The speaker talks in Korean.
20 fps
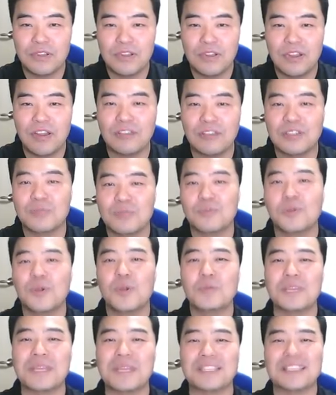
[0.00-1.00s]
아, 근데
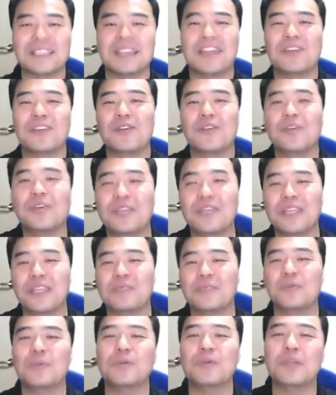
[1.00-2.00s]
프로그램 자체가 이런 형태의
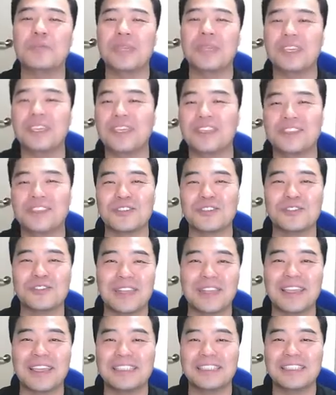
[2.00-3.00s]
프로그램이 저는
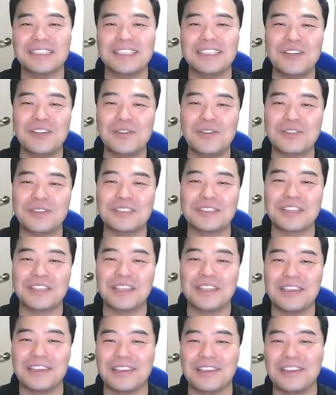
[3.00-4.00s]
되게 신기한 것
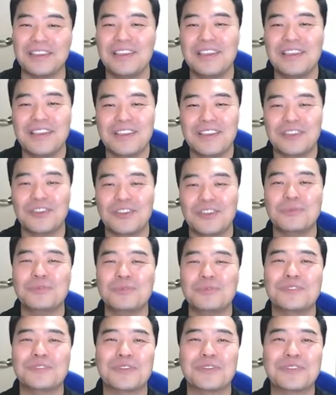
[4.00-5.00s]
같은데,
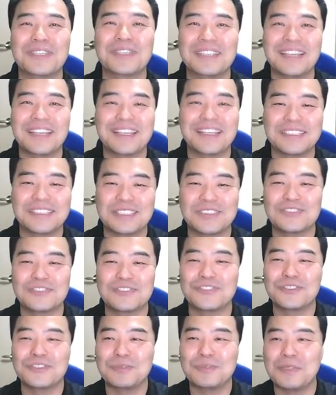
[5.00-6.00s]
여러분들은 어떻게 생각하실지
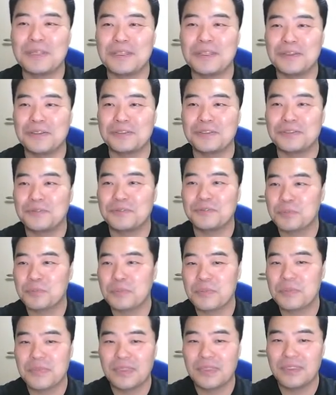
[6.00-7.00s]
궁금하네요.
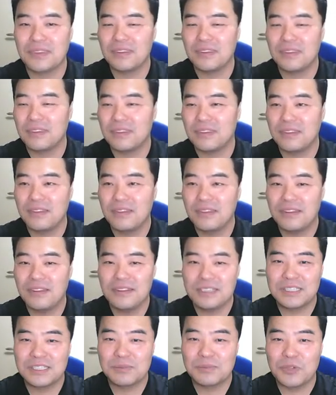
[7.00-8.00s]

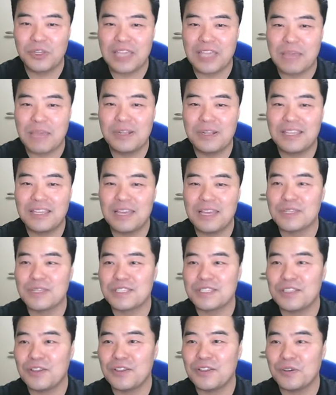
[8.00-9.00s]
지금 여기 에펠탑이
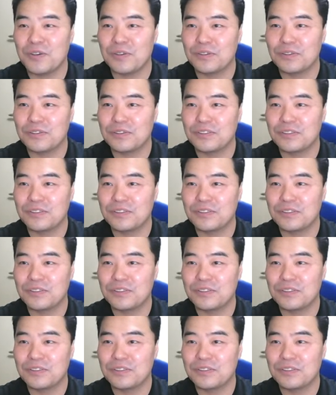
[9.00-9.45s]
있어요.